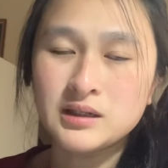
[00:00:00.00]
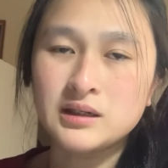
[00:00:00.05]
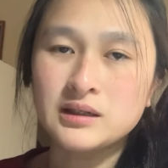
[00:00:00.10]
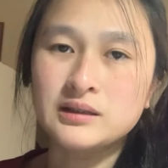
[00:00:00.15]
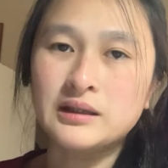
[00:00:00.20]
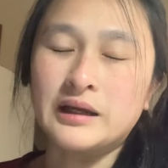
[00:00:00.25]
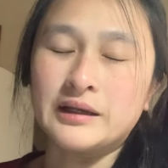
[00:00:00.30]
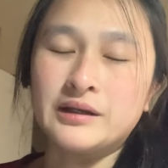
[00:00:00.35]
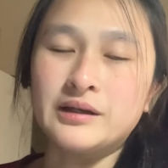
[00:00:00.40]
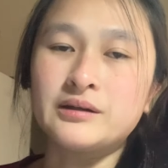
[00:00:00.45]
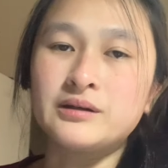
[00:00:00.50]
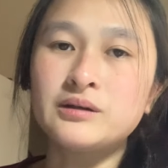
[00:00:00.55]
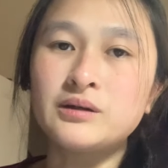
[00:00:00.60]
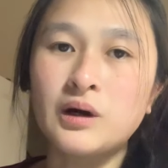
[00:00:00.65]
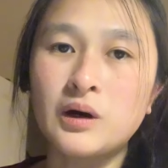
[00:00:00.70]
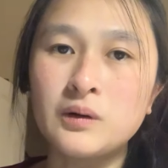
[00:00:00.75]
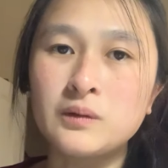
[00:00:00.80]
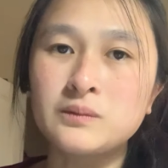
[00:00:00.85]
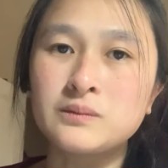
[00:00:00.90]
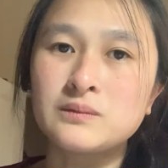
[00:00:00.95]
tại vì nước
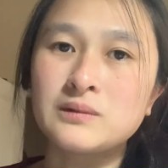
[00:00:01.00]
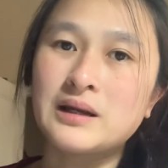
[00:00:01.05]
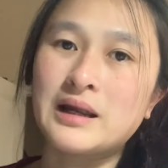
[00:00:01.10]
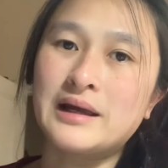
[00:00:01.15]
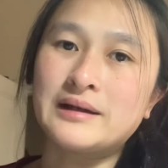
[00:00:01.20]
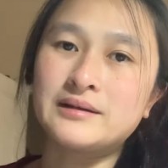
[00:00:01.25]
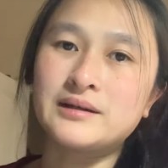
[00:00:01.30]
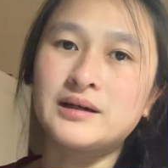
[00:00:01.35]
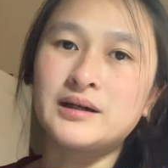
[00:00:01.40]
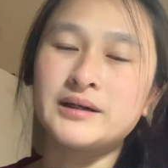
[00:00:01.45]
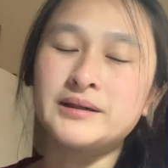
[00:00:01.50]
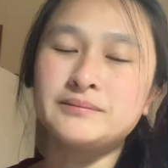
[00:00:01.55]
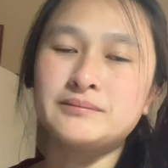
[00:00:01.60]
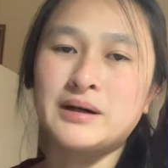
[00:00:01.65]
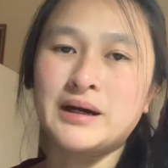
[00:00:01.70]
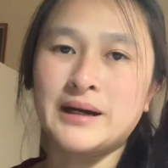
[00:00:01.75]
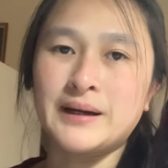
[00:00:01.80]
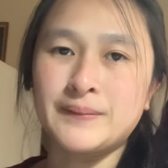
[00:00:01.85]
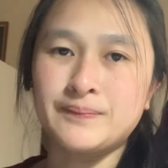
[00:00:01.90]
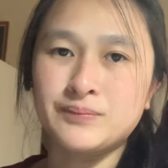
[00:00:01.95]
úc là nơi
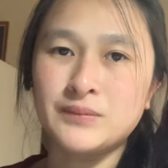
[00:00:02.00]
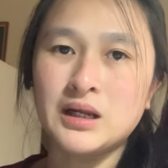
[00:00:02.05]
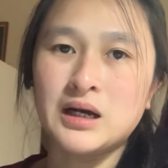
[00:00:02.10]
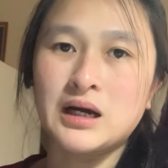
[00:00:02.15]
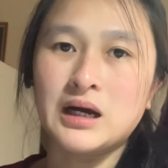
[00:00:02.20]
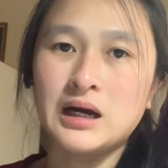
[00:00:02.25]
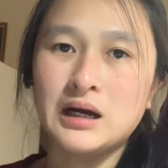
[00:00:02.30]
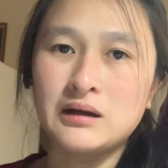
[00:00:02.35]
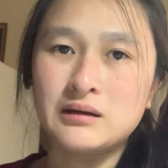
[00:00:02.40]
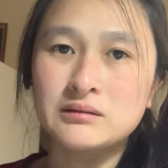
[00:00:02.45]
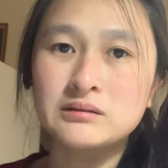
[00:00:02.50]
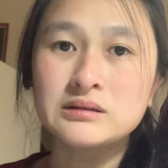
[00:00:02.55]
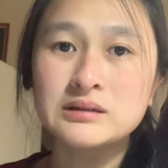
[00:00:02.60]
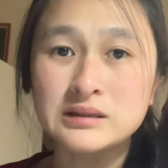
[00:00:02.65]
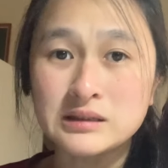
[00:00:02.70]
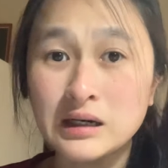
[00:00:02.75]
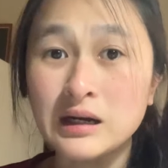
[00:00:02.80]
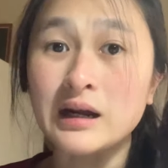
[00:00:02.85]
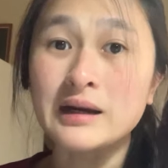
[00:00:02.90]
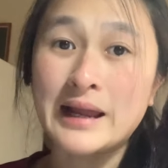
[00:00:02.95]
mà à,
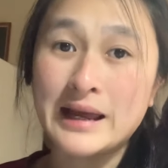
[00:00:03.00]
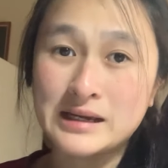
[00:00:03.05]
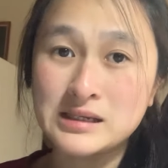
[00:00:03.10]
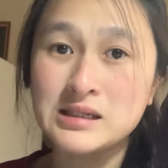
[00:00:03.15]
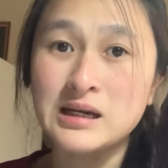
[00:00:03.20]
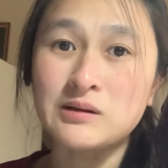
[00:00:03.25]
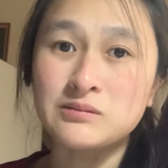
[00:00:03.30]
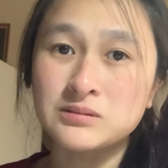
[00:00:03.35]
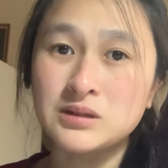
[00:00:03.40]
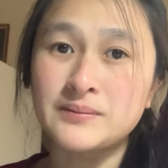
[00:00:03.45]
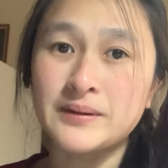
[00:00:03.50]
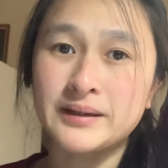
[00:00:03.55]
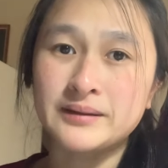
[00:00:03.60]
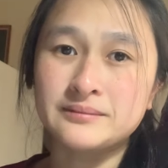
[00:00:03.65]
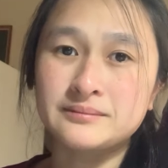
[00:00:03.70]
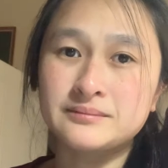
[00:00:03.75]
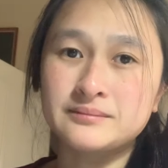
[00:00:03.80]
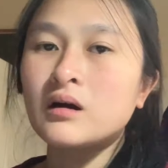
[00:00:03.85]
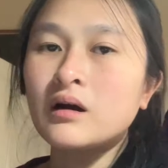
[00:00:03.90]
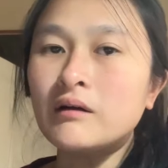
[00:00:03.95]
rất là đáng sống các bạn
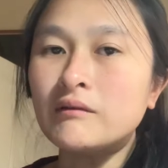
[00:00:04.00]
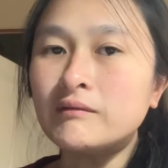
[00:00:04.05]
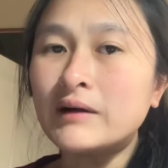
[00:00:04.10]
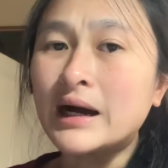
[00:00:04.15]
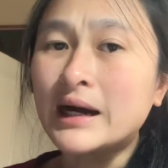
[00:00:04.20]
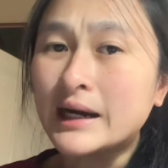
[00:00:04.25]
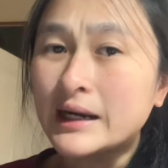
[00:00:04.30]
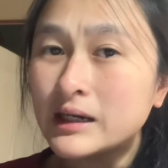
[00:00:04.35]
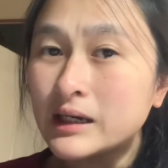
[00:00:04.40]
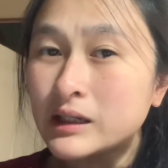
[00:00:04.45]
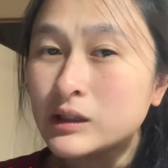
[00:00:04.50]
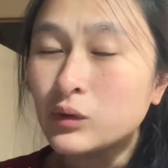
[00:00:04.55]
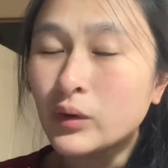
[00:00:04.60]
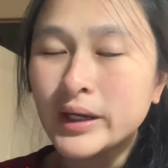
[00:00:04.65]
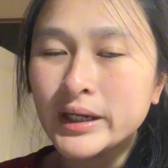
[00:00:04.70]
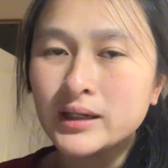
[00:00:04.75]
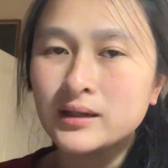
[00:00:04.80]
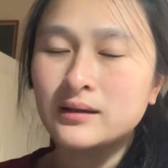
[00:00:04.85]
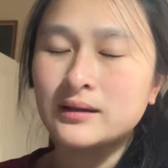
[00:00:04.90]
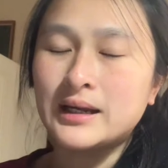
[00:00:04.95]
và cái lý
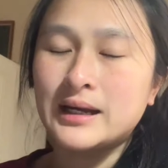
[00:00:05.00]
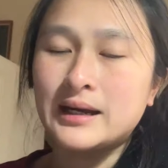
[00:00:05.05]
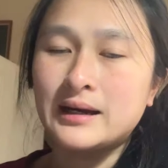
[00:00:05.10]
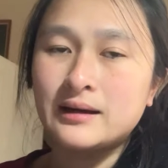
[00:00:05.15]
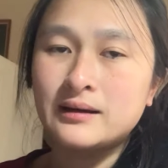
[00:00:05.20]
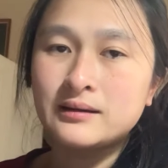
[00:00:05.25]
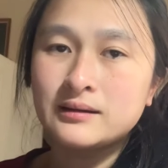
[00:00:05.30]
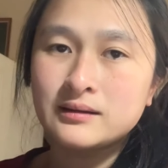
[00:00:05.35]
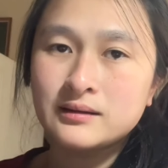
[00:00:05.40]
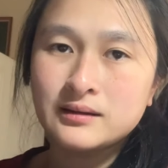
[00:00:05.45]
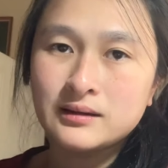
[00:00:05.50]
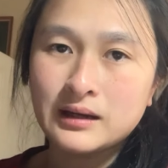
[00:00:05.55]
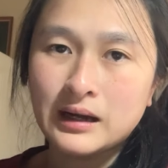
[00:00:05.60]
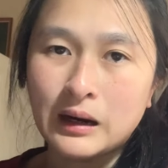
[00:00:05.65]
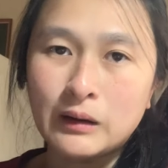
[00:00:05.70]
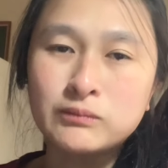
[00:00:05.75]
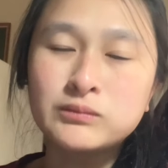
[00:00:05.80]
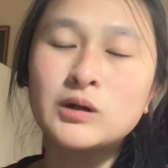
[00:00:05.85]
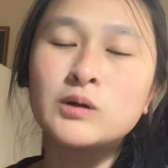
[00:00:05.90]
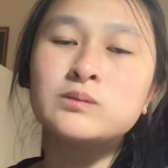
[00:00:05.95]
thuyết là
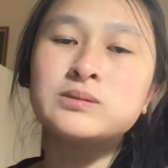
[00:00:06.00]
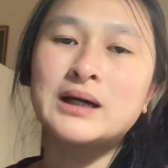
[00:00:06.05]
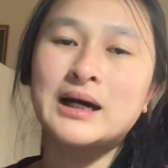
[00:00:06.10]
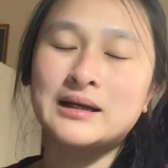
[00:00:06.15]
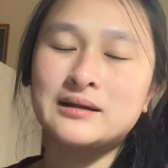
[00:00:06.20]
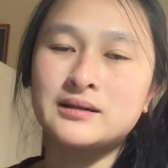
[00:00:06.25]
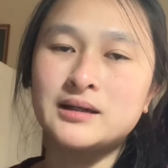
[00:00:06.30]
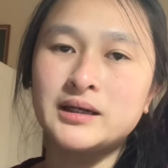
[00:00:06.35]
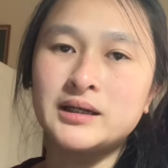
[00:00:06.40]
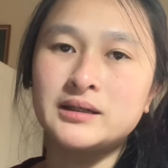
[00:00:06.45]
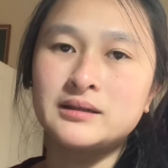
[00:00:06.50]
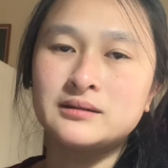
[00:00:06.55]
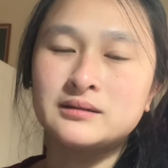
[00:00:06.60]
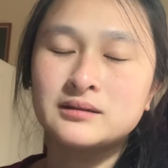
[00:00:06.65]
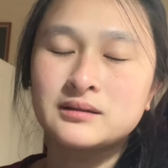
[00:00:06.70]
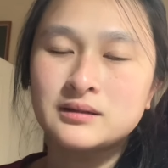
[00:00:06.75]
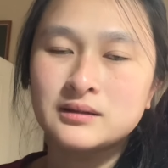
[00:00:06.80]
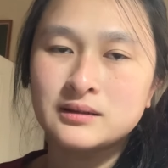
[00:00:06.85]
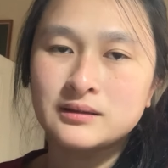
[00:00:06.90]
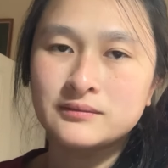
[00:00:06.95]
học đúng ngành đi
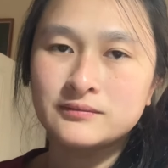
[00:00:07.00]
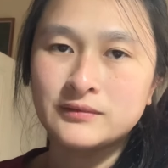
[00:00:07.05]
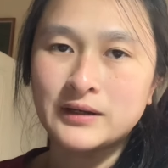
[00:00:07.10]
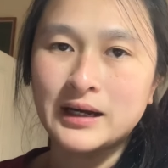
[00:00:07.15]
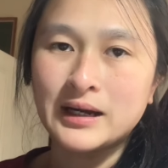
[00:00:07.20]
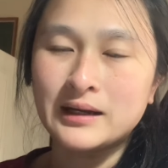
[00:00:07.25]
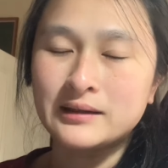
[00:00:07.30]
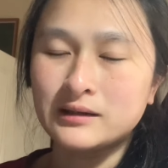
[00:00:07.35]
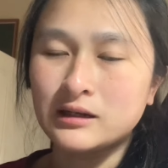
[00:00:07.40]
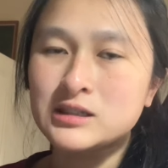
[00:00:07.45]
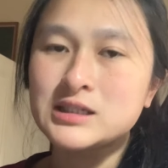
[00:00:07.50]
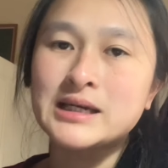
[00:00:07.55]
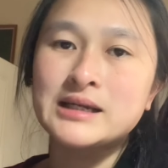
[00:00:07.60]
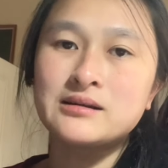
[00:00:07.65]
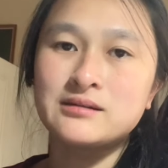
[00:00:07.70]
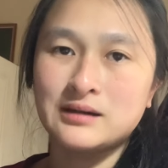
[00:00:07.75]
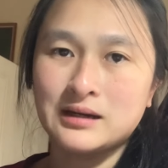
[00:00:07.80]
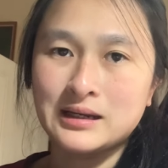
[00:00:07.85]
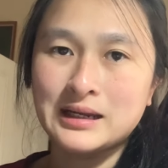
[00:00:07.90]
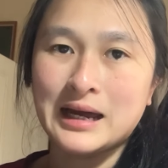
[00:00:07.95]
và nó sẽ
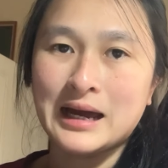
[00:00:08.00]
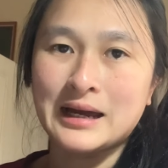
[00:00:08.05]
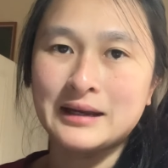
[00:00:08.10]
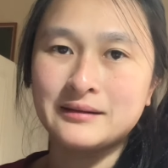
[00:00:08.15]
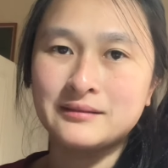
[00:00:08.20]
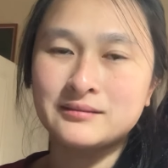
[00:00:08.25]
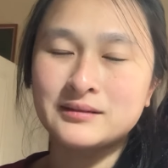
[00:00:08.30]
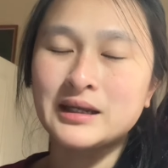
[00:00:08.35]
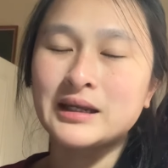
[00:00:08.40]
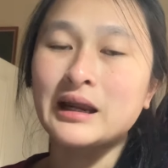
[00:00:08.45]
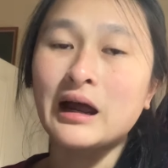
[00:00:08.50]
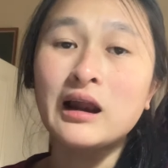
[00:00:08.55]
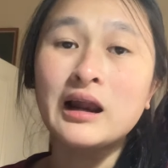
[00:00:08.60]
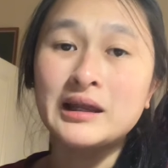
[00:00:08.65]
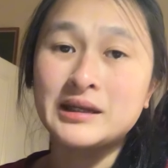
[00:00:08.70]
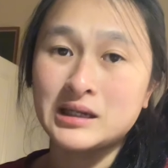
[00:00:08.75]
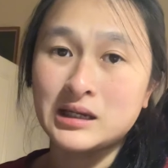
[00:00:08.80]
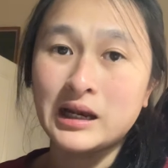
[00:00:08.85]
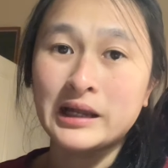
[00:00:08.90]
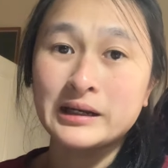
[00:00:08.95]
được ở lại thì đó là
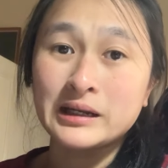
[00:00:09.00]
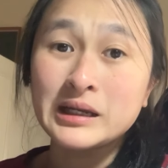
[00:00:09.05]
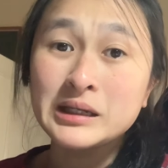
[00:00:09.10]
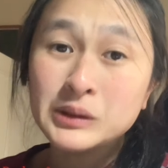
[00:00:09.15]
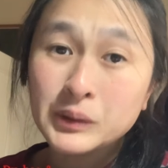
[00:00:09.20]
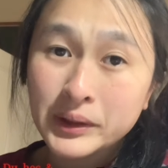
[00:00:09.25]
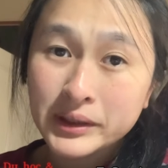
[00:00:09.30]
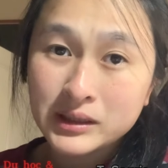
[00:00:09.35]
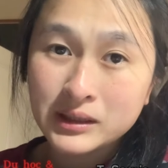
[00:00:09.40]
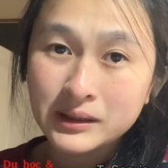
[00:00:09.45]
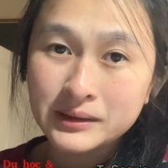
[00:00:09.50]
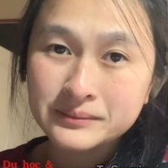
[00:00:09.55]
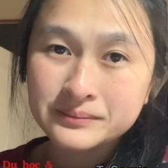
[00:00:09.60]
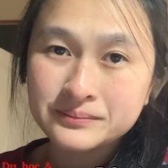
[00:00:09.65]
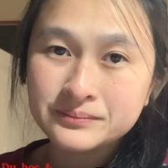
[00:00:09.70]
chỉ là lý thuyết thôi